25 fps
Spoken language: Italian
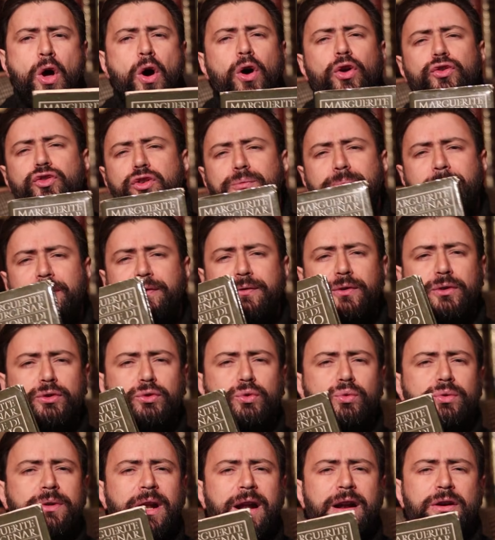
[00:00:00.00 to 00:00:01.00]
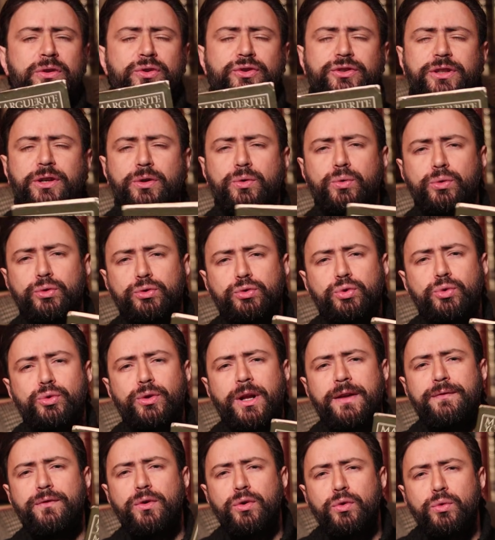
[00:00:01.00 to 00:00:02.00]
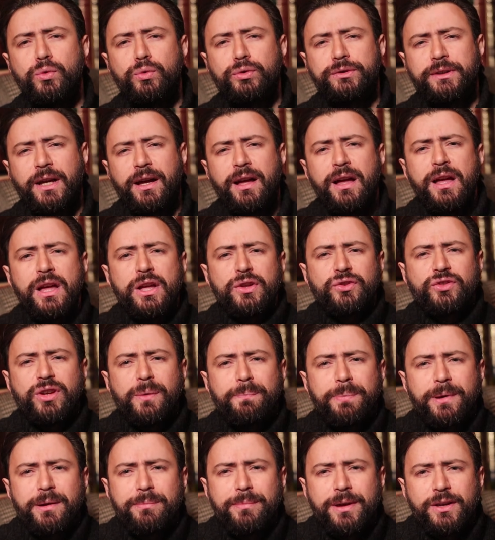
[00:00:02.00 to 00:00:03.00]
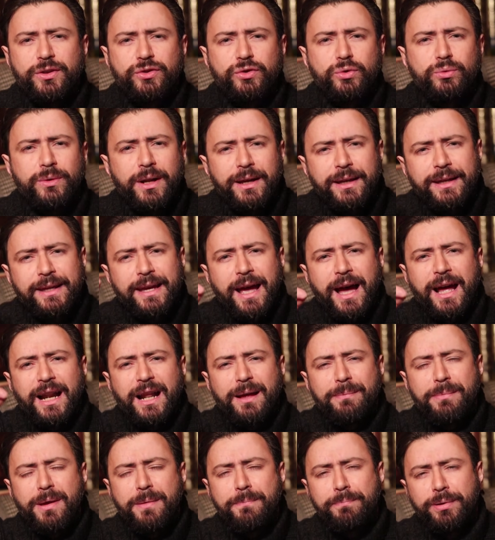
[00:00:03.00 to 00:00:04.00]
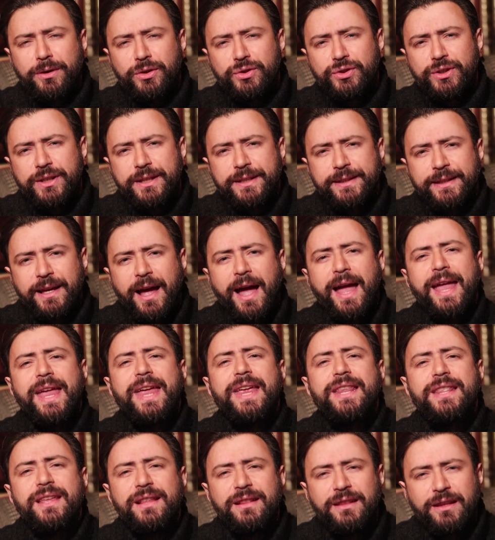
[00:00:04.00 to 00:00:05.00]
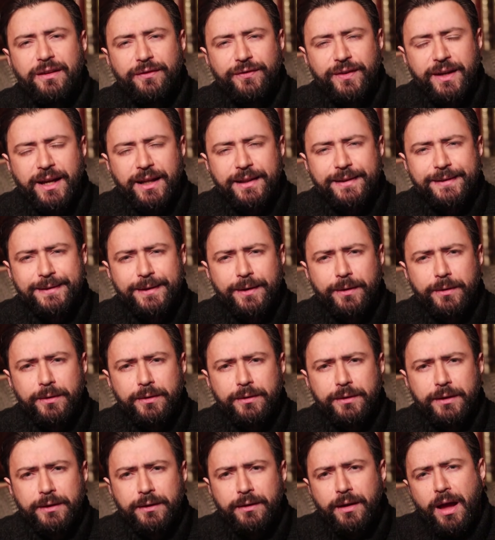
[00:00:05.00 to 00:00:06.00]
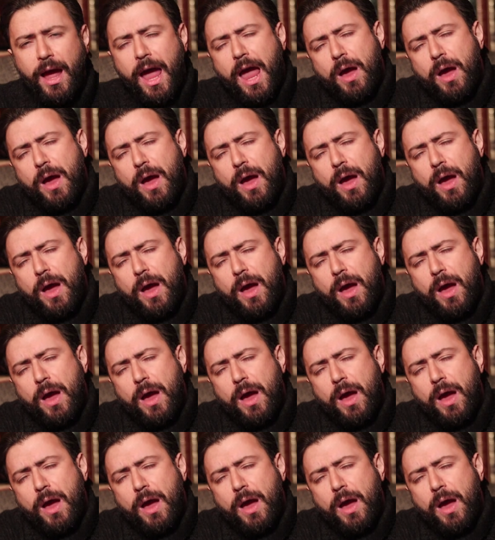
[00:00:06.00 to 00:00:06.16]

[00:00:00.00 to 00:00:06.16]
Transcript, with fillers: Oggi per fortuna la nostra cultura evoluta ci ha permesso una chiara e ben precisa identificazione.